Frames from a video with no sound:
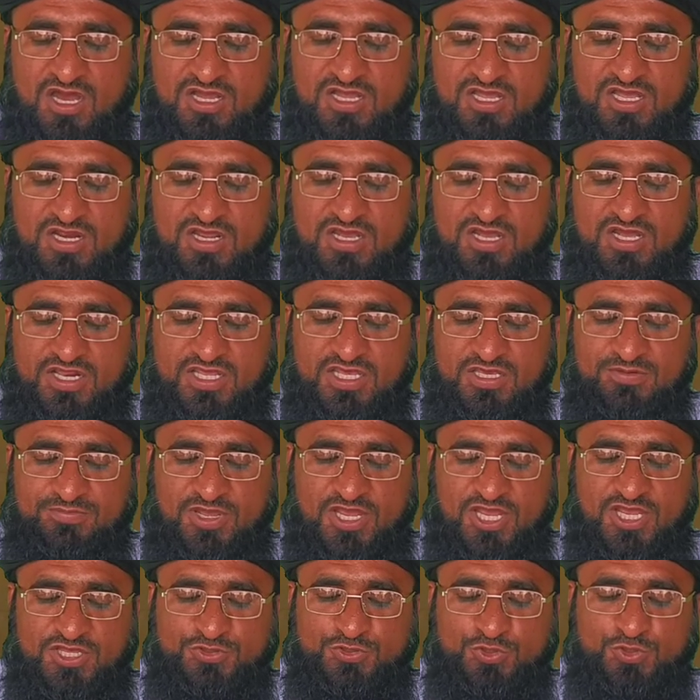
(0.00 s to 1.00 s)
अगर गरीब
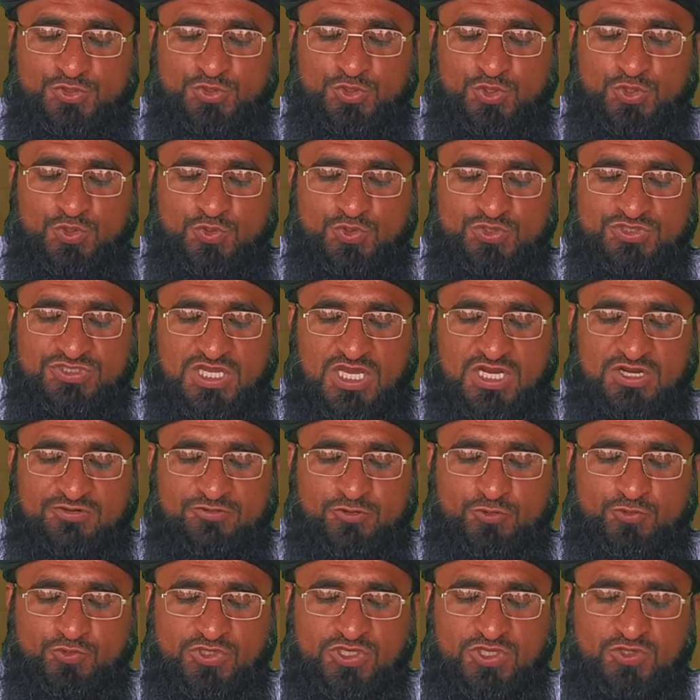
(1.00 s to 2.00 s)
है तो दोनों
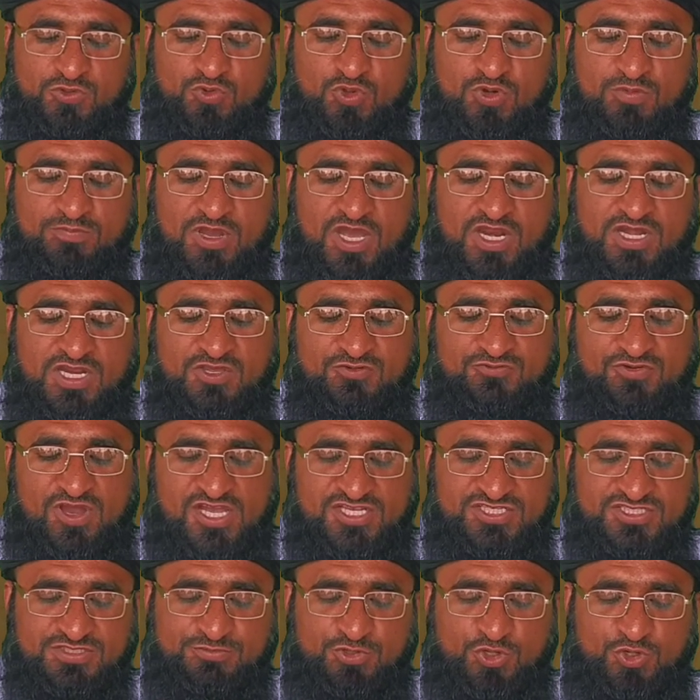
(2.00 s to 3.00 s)
जानवरों की कुर्बानी
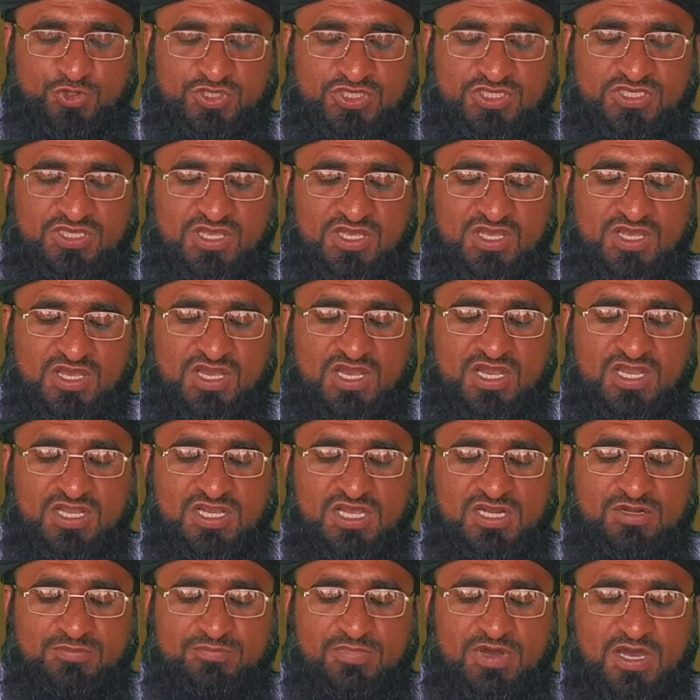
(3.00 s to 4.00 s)
वाजिब होगी
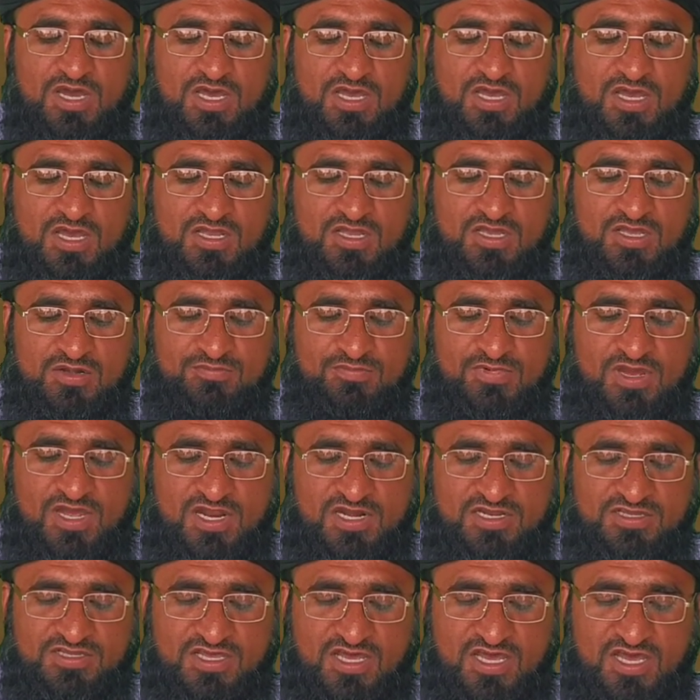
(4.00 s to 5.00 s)
अगर मा, अगर
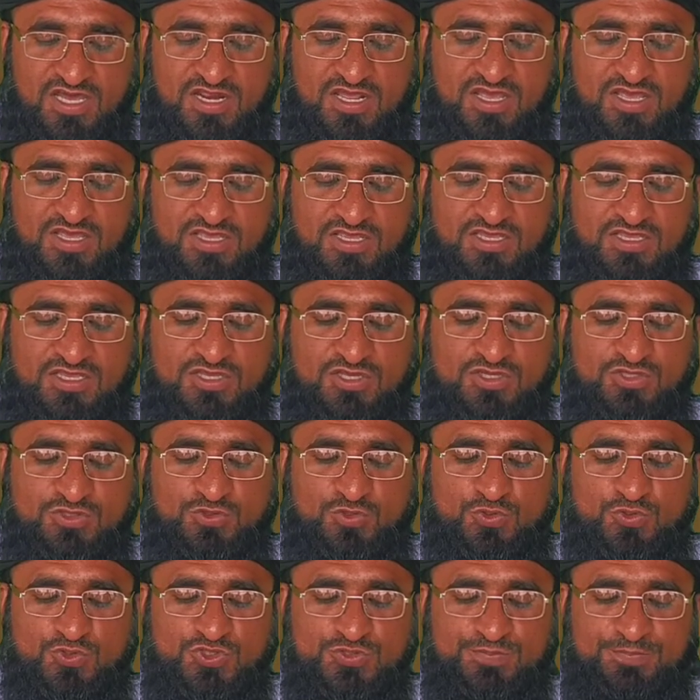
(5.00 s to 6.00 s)
मालदार है
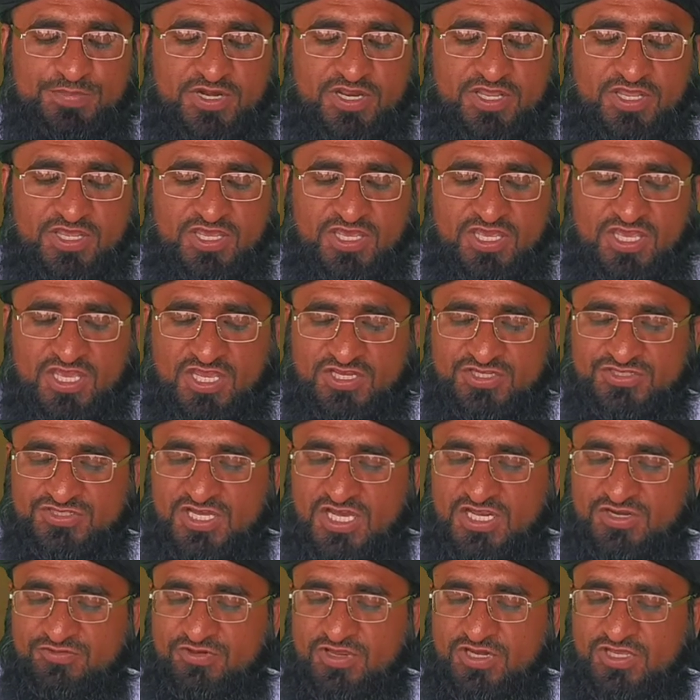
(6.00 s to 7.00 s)
तो उस पर एक
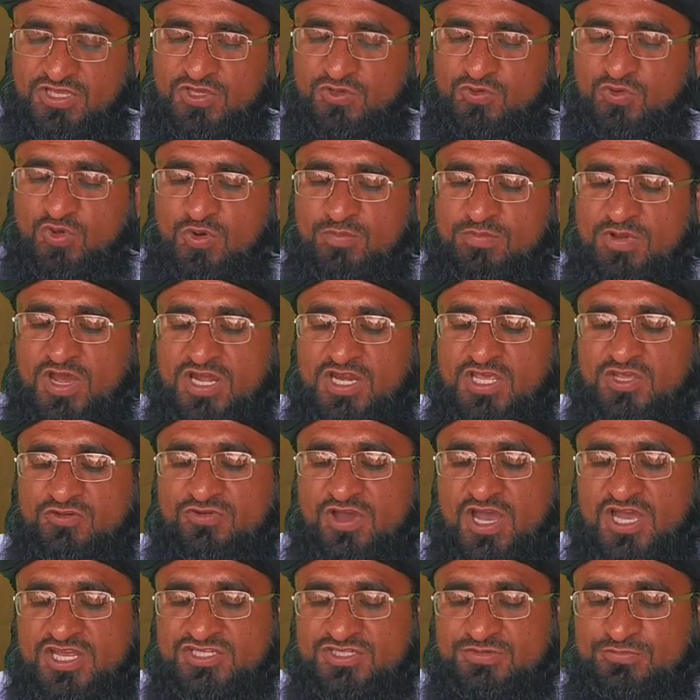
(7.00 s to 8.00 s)
जानवर की कुर्बानी
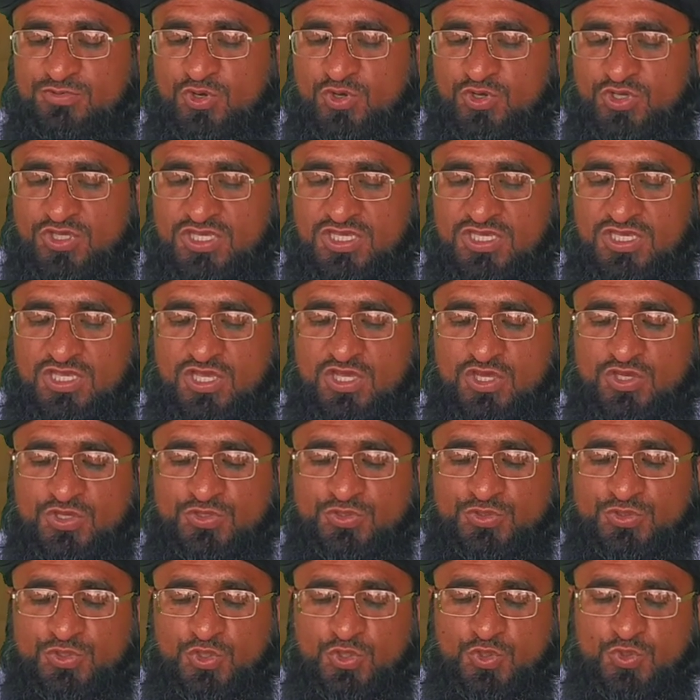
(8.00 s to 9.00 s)
वाजिब होगी
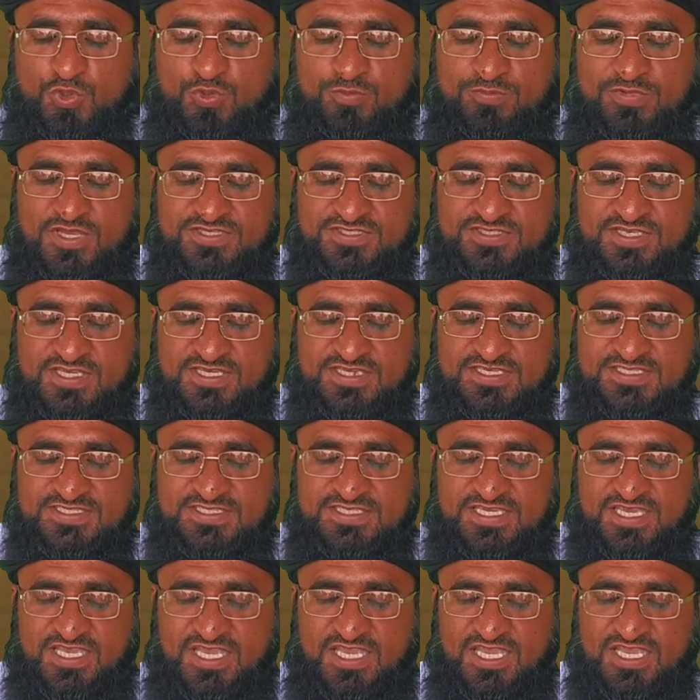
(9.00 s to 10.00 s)
दोनों में से
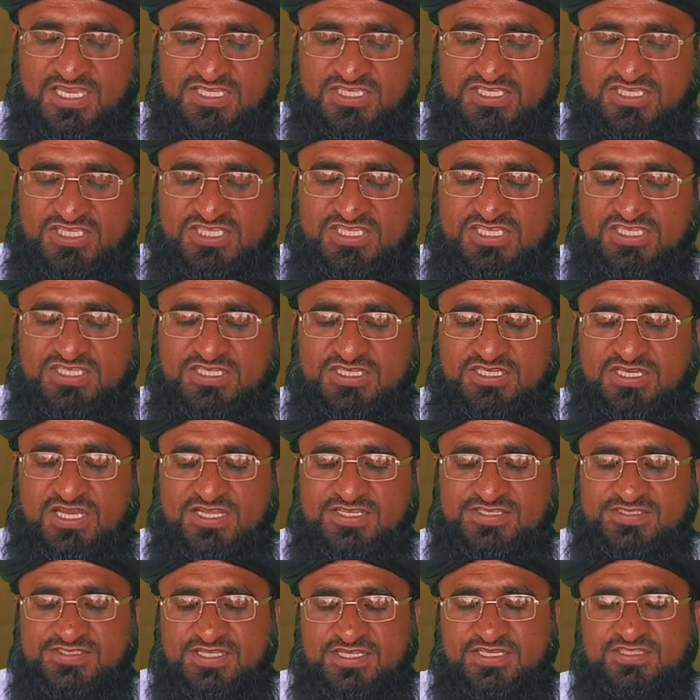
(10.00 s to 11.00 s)
किसी एक की
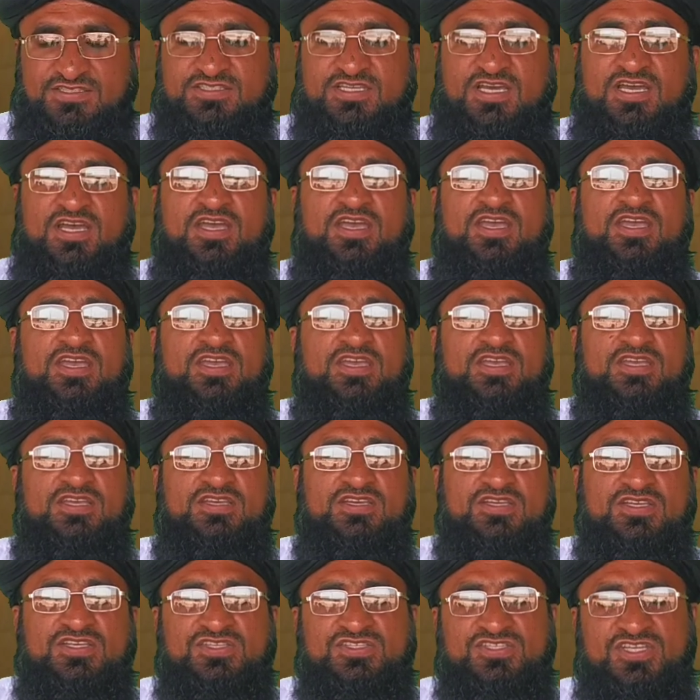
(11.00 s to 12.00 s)
कर सकता है
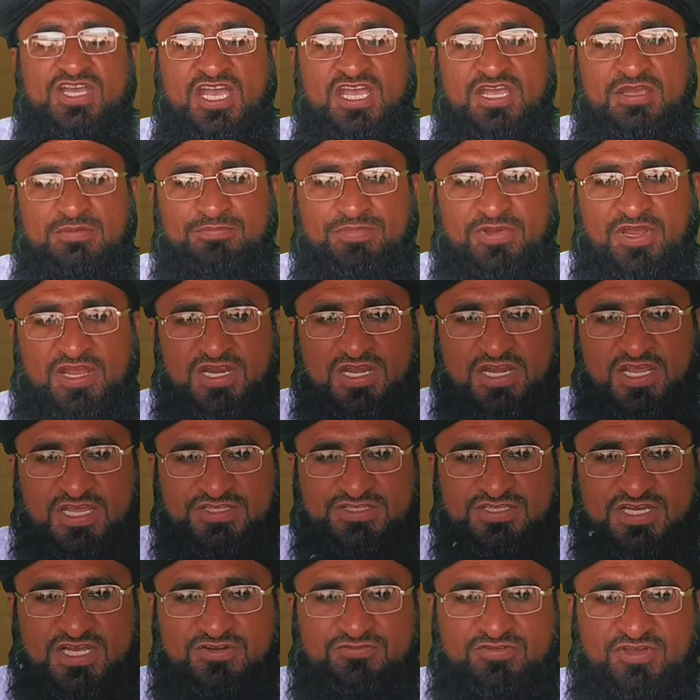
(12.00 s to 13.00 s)
चाहे पहले
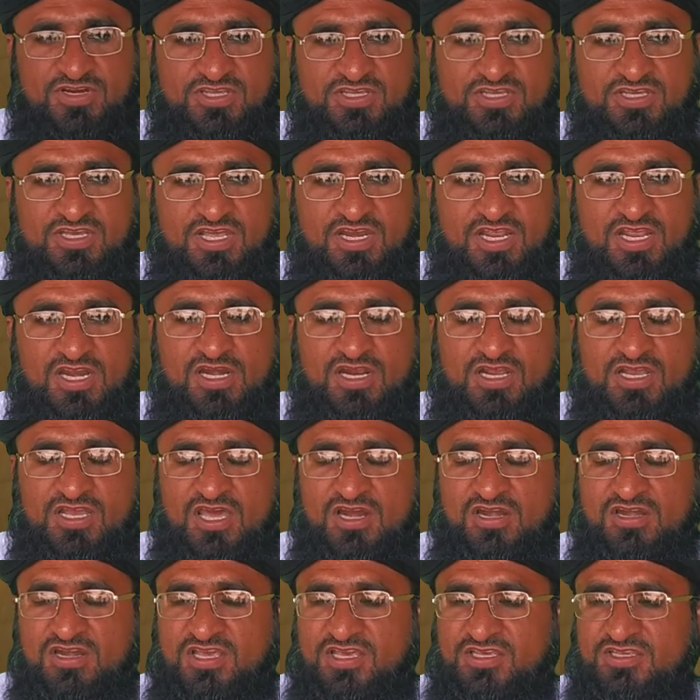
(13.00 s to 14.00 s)
जानवर की करे
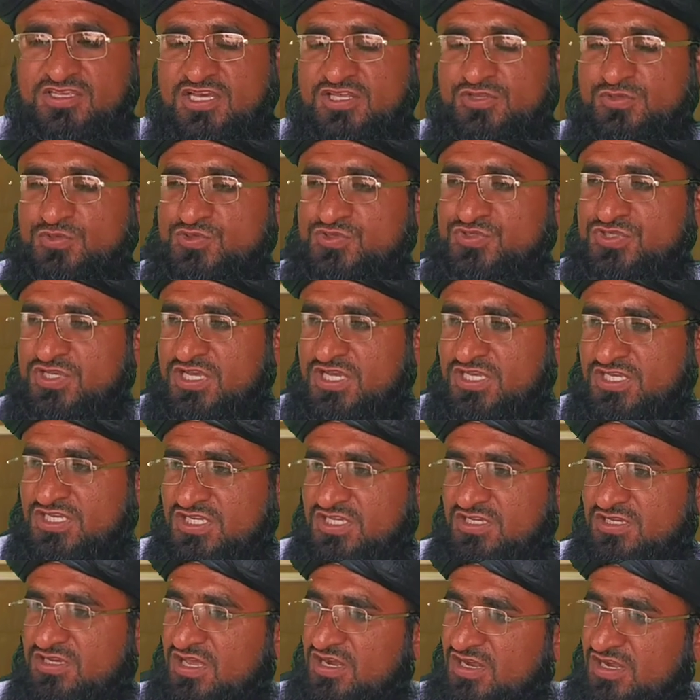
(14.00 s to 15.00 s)
कर ले या दूसरे
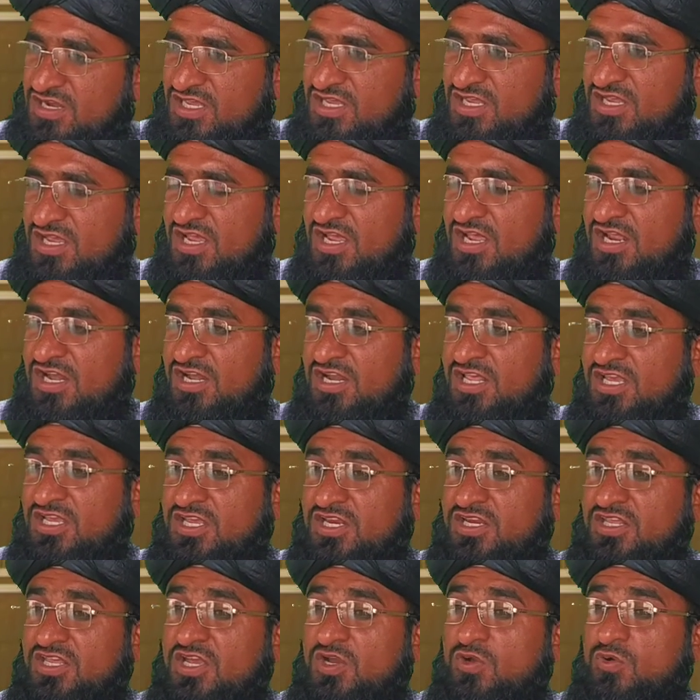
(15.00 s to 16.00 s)
की कर ले
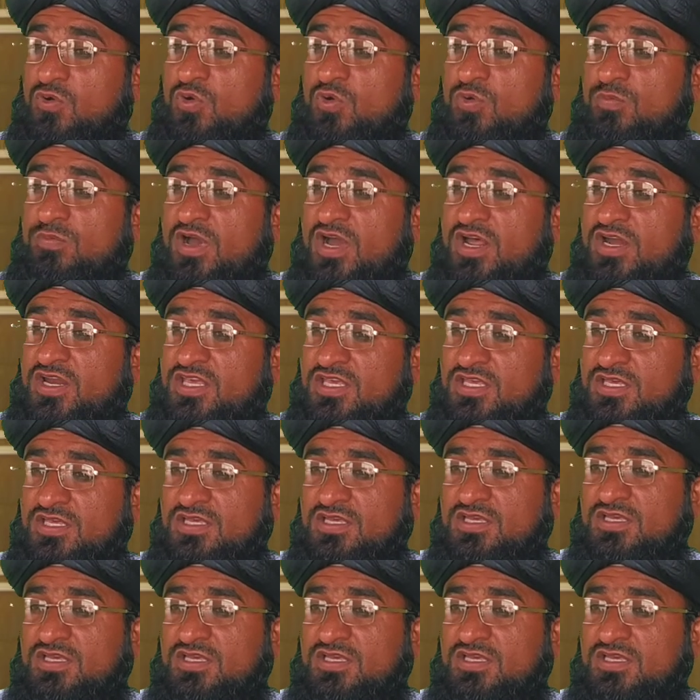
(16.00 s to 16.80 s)
लेकिन ये कुर्बानी